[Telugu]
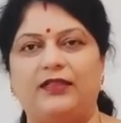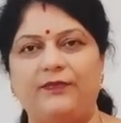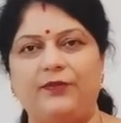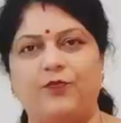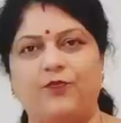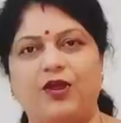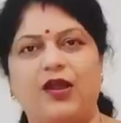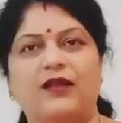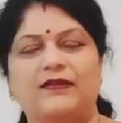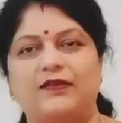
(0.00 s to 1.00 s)
అయితే మీకు
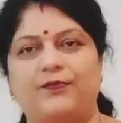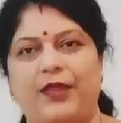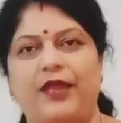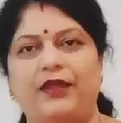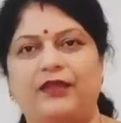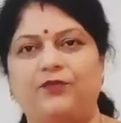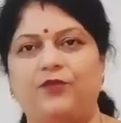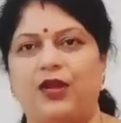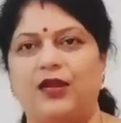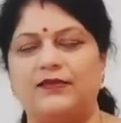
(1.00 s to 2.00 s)
ముంగా టస్సర్ పేరు
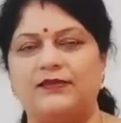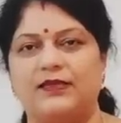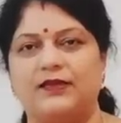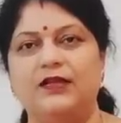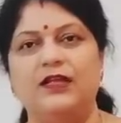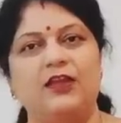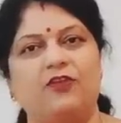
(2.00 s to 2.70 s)
అయితే ముంగా టస్సర్